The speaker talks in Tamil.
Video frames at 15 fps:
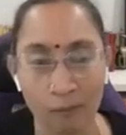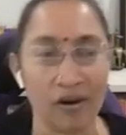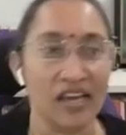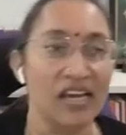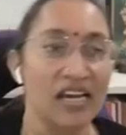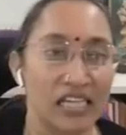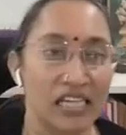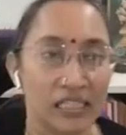
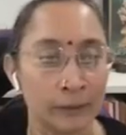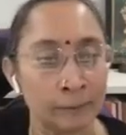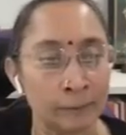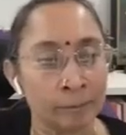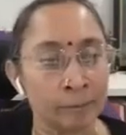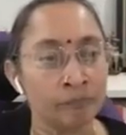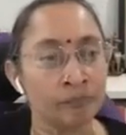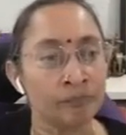எப்படி இருக்கு
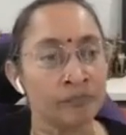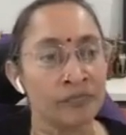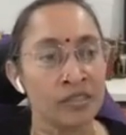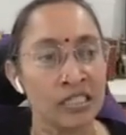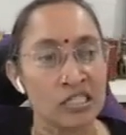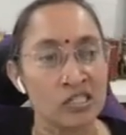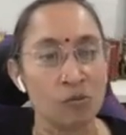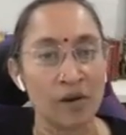
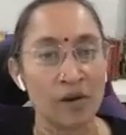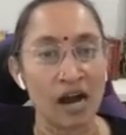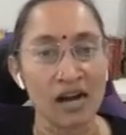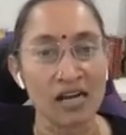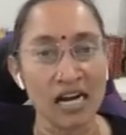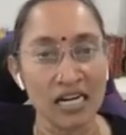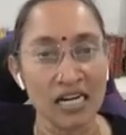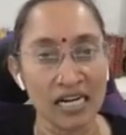சோ
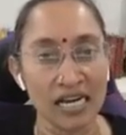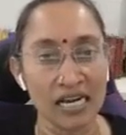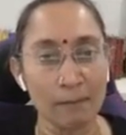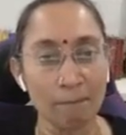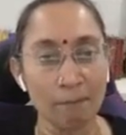பாகண்ட